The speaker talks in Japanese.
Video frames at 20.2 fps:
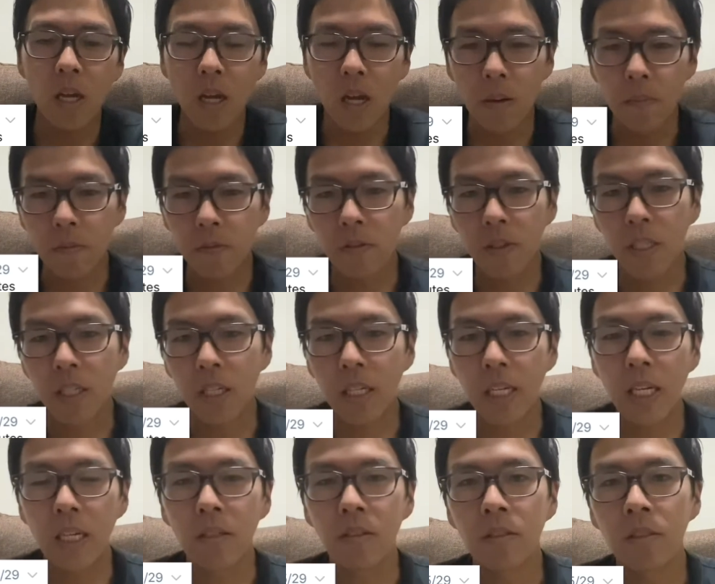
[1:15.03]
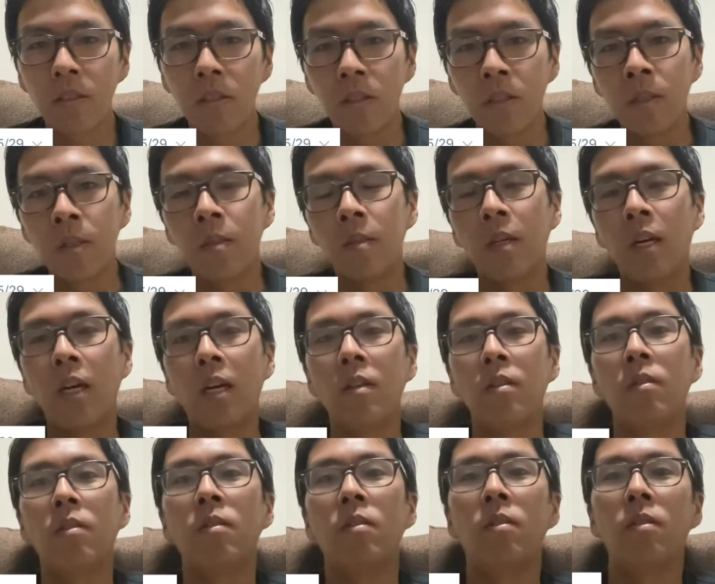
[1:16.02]
I'm freaking out. あ
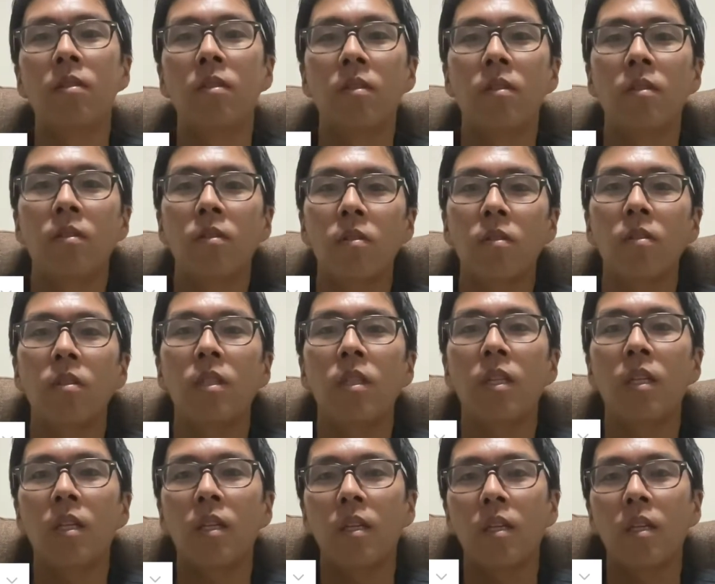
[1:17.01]
のー、本当に、